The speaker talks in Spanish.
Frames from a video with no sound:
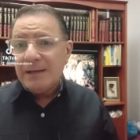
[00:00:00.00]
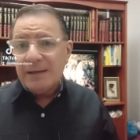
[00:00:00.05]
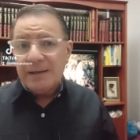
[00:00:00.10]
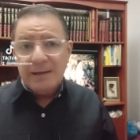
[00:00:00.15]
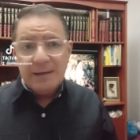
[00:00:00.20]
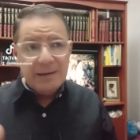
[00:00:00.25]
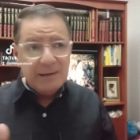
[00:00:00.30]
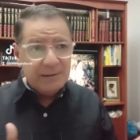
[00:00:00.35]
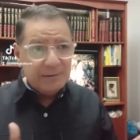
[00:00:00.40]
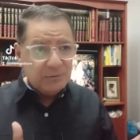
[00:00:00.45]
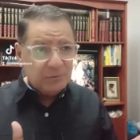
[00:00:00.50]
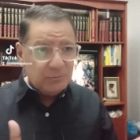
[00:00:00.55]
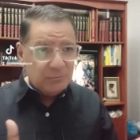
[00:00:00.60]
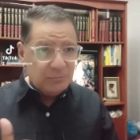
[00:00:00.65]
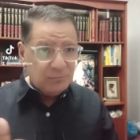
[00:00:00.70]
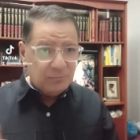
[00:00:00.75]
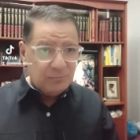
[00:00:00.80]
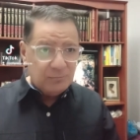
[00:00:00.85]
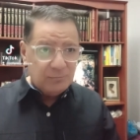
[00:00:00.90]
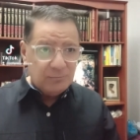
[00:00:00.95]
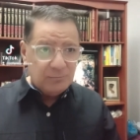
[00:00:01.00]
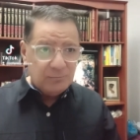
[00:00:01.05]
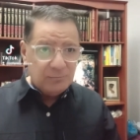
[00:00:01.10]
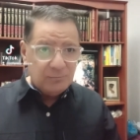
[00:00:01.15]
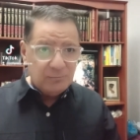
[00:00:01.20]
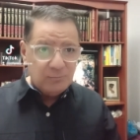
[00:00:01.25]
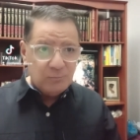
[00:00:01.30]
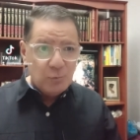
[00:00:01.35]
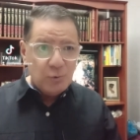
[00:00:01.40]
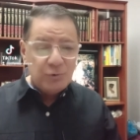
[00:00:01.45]
Eh,
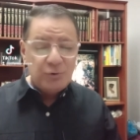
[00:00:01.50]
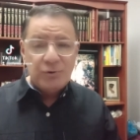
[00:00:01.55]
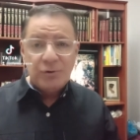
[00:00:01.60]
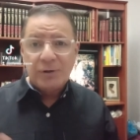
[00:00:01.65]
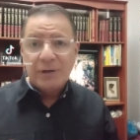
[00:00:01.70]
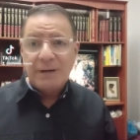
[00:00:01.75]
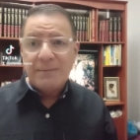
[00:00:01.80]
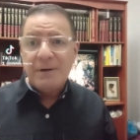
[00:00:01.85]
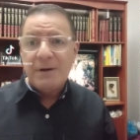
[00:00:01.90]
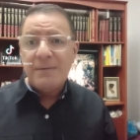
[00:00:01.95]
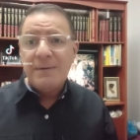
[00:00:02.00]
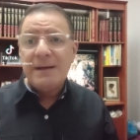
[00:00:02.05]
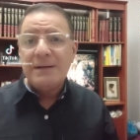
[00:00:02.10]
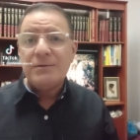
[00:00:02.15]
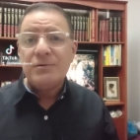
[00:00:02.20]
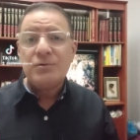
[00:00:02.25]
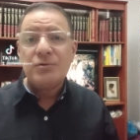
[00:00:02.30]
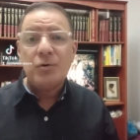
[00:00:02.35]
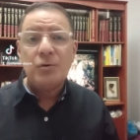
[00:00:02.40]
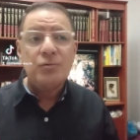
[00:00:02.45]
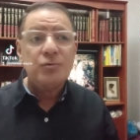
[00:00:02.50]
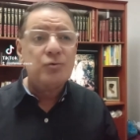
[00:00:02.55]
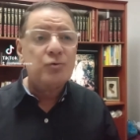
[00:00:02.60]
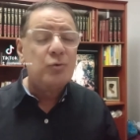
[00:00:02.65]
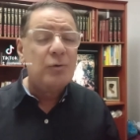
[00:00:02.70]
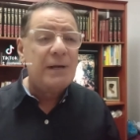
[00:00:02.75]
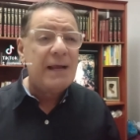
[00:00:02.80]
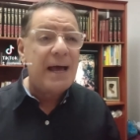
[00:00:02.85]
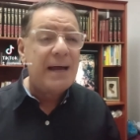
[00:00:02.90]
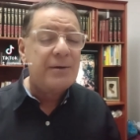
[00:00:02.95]
muchos que me ven son
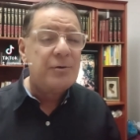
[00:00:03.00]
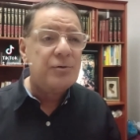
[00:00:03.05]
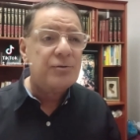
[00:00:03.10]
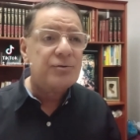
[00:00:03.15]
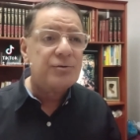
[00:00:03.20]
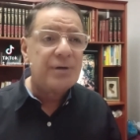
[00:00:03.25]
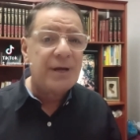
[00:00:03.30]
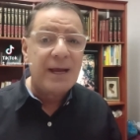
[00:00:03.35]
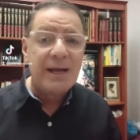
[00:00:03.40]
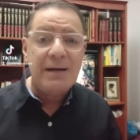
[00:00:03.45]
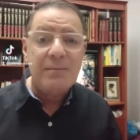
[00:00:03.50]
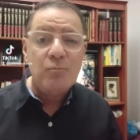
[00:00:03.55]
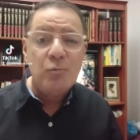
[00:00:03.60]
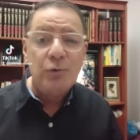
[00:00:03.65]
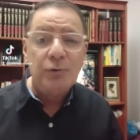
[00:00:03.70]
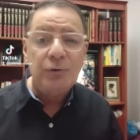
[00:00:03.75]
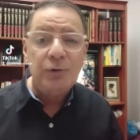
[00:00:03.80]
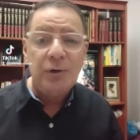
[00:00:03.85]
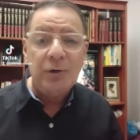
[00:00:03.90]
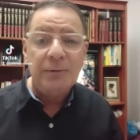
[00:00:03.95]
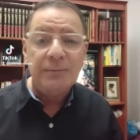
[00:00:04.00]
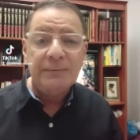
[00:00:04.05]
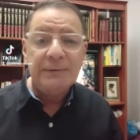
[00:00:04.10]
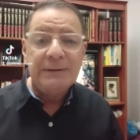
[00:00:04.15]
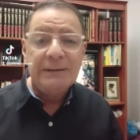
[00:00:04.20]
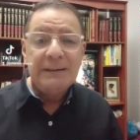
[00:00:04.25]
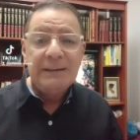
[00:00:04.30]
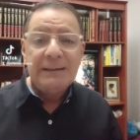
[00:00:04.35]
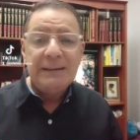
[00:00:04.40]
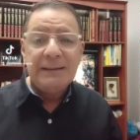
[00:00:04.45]
zulianos en el mundo,
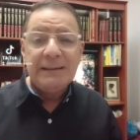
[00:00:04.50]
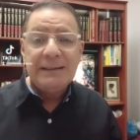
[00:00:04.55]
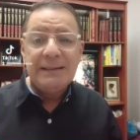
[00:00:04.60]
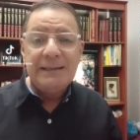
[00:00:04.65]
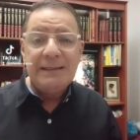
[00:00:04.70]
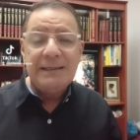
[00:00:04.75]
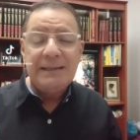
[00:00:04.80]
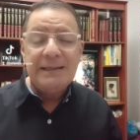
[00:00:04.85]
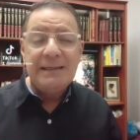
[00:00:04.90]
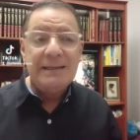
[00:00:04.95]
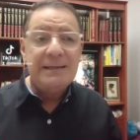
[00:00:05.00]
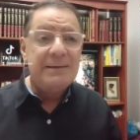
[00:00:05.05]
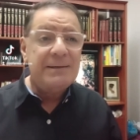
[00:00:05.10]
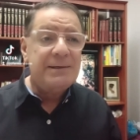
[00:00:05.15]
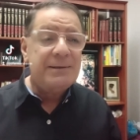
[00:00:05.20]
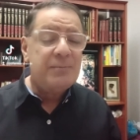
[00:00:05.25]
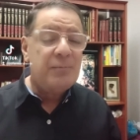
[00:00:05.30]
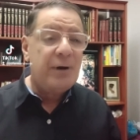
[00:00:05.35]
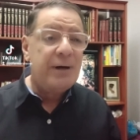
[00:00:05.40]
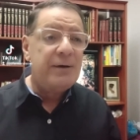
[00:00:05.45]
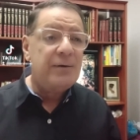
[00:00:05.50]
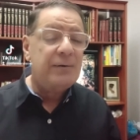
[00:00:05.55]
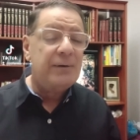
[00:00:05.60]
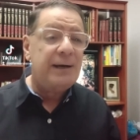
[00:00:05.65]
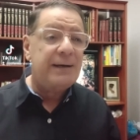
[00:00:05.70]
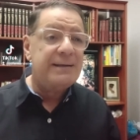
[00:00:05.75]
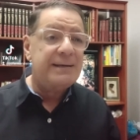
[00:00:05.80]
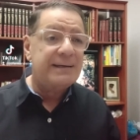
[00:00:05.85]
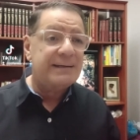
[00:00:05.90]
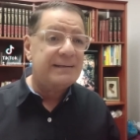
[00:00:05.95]
y bueno,
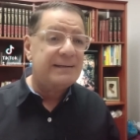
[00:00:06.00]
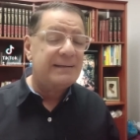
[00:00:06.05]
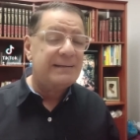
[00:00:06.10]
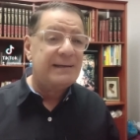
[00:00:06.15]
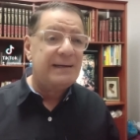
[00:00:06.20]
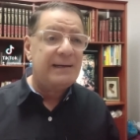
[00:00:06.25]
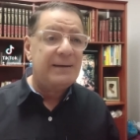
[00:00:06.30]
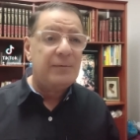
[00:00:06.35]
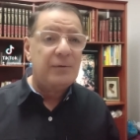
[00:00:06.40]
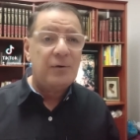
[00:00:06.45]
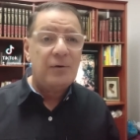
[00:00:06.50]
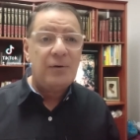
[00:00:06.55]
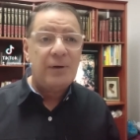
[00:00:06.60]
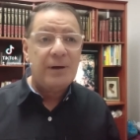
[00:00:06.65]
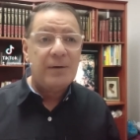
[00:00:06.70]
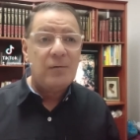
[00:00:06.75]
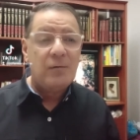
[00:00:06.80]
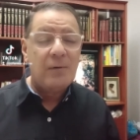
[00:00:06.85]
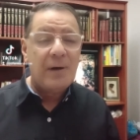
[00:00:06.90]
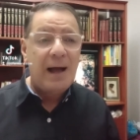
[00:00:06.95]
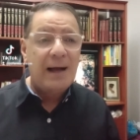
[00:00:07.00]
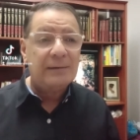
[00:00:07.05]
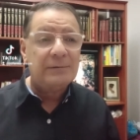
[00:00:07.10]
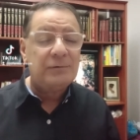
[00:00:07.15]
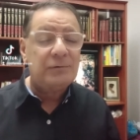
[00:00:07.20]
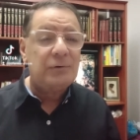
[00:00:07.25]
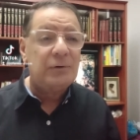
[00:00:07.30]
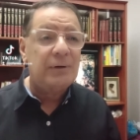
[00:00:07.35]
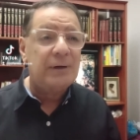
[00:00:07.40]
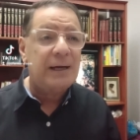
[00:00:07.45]
ayer se celebró en un
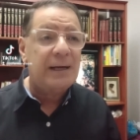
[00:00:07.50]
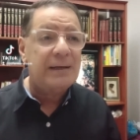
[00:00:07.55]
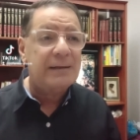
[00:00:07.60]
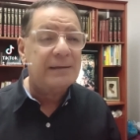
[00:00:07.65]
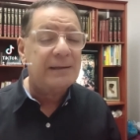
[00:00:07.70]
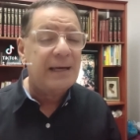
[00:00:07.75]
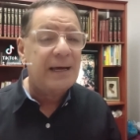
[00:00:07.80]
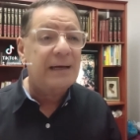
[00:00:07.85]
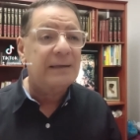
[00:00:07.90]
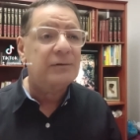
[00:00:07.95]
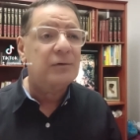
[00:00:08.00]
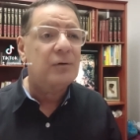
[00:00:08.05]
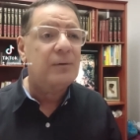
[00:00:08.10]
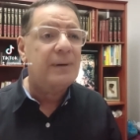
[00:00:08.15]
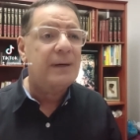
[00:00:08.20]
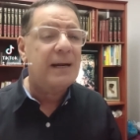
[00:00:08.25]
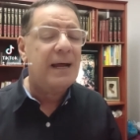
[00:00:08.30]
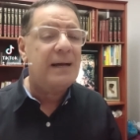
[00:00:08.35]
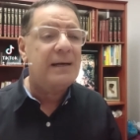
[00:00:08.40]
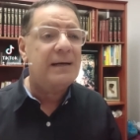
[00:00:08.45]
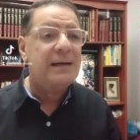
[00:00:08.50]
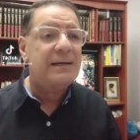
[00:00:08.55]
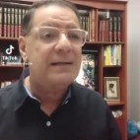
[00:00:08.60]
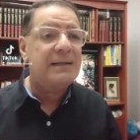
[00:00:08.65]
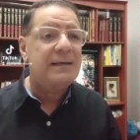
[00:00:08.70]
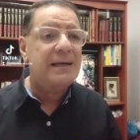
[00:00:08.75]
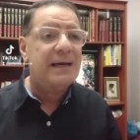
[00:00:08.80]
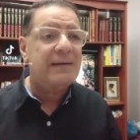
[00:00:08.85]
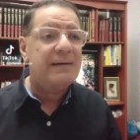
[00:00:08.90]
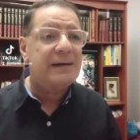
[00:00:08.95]
acto en el Teatro Baral el
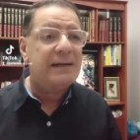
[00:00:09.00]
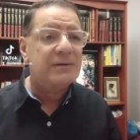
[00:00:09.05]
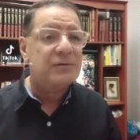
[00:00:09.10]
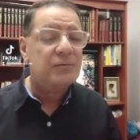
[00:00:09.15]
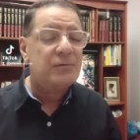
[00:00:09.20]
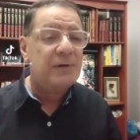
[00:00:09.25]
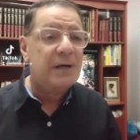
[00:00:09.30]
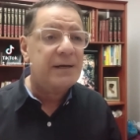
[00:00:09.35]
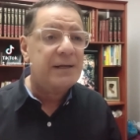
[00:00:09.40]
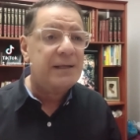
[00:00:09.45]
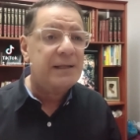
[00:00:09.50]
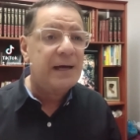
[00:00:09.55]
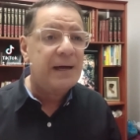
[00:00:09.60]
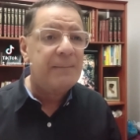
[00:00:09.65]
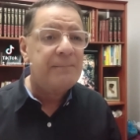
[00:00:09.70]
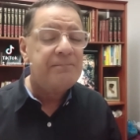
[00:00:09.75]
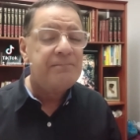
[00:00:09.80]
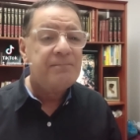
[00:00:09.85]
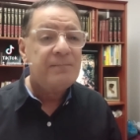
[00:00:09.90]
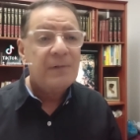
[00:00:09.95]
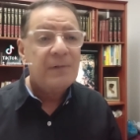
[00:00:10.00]
Día de la Zulianidad,